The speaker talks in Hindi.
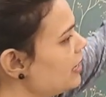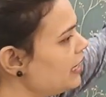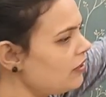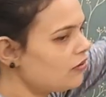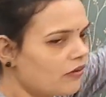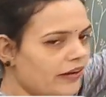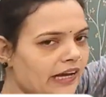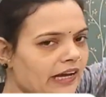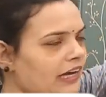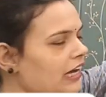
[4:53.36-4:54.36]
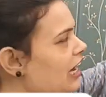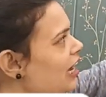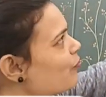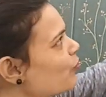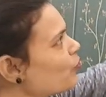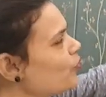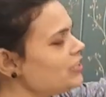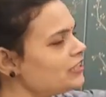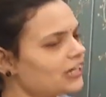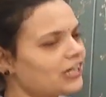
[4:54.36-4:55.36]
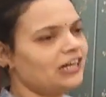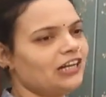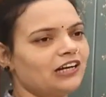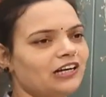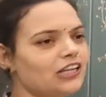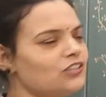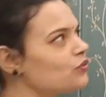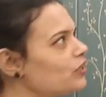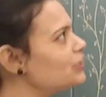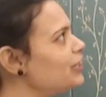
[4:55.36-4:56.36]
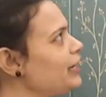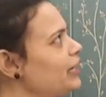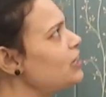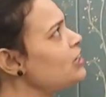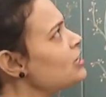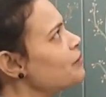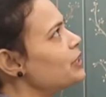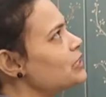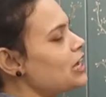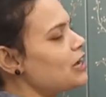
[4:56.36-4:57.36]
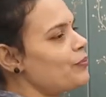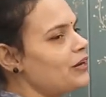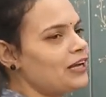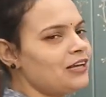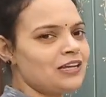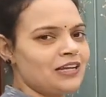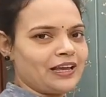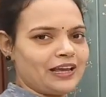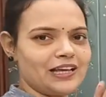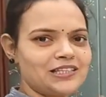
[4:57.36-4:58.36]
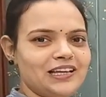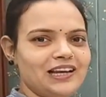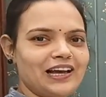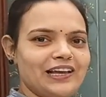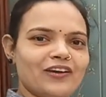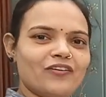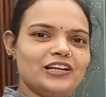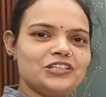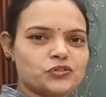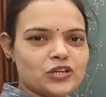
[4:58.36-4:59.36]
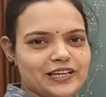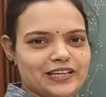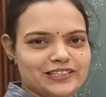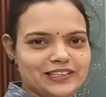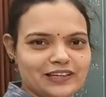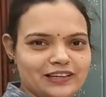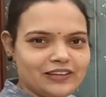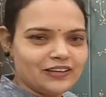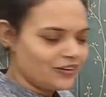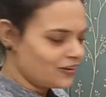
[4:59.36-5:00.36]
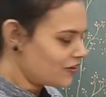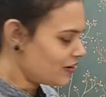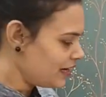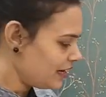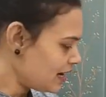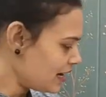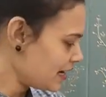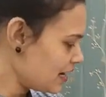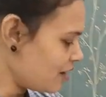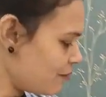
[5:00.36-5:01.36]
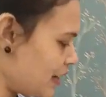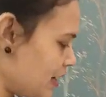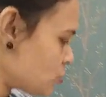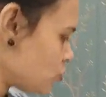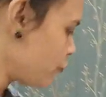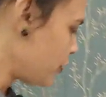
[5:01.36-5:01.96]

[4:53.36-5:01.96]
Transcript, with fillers: से ही वायरिंग हो गया है आपको कोई छेड़खानी करने की जरूरत नहीं है बस अपना एसी लाइए और इंस्टॉल कीजिए और ये आ गया हमारा